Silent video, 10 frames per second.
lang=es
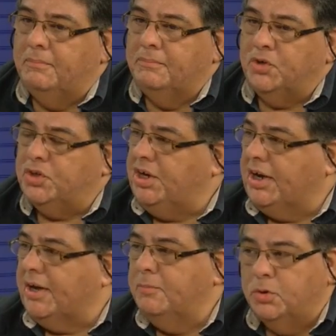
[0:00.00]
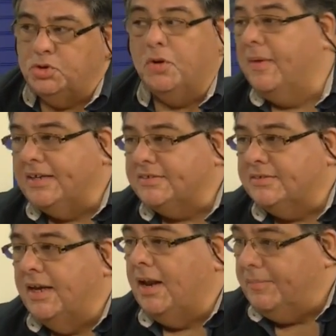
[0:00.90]
yo diría que es mucho más
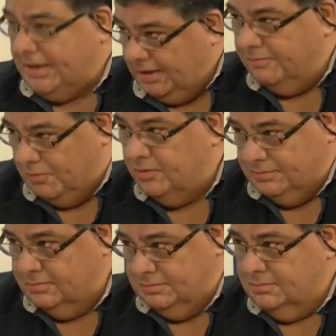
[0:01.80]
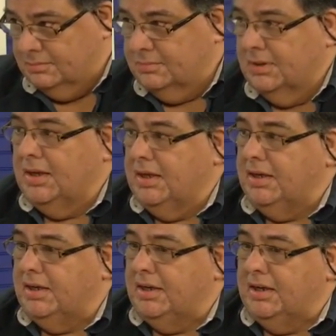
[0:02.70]
el amiguismo
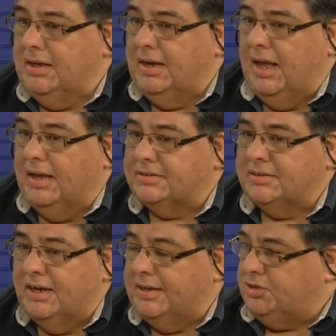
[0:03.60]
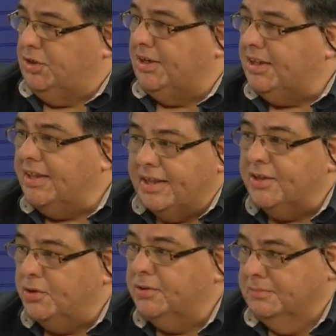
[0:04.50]
y las elecciones de
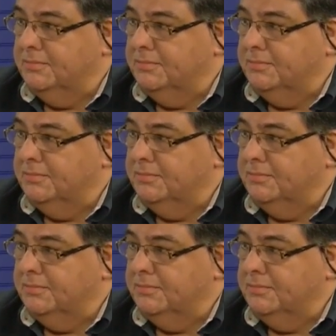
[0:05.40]
dedo.